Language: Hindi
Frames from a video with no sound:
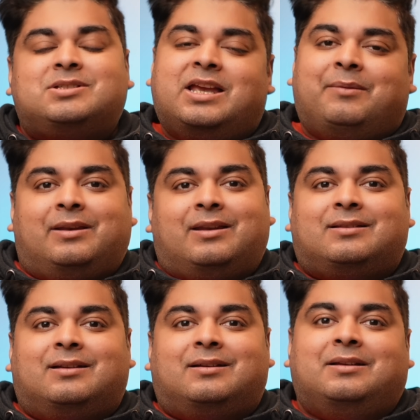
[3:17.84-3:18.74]
छः महीने
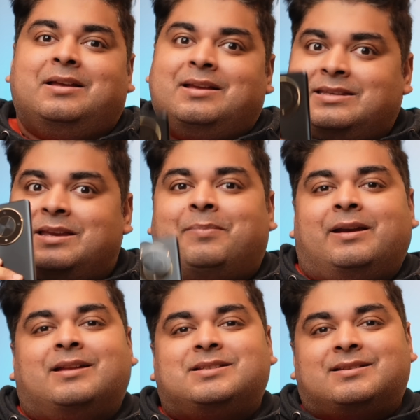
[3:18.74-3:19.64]
तक ये
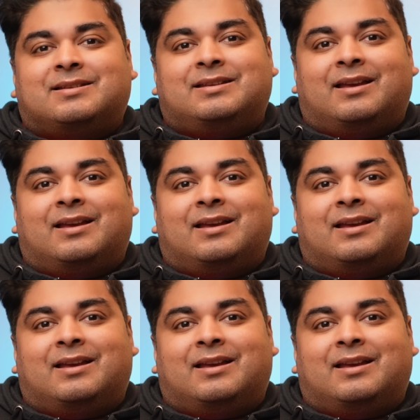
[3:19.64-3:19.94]
बढ़िया चीज़ की